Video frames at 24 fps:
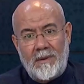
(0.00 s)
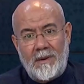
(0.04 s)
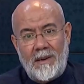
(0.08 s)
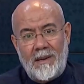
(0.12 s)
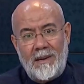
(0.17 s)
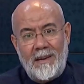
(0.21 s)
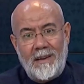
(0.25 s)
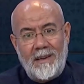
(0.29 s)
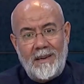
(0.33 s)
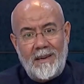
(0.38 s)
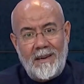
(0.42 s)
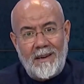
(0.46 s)

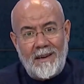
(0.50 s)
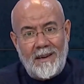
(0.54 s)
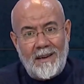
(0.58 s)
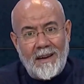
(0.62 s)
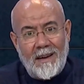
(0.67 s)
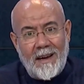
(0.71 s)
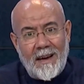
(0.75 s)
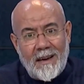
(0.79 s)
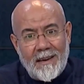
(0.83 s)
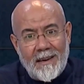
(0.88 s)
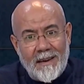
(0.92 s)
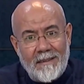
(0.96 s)
aleyhil
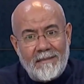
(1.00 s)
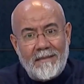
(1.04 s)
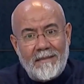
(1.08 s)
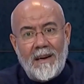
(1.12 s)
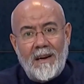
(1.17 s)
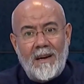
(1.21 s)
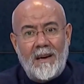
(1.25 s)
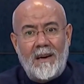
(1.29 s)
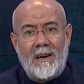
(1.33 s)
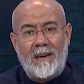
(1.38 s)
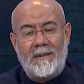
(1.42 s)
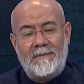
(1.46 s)
la'ne
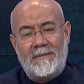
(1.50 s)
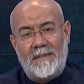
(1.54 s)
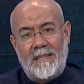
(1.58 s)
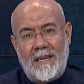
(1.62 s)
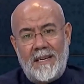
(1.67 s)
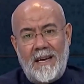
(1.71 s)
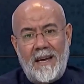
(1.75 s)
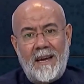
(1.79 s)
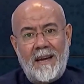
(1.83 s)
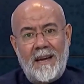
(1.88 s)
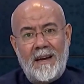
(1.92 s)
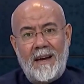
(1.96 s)
vel
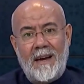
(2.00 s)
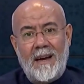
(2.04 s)
haviye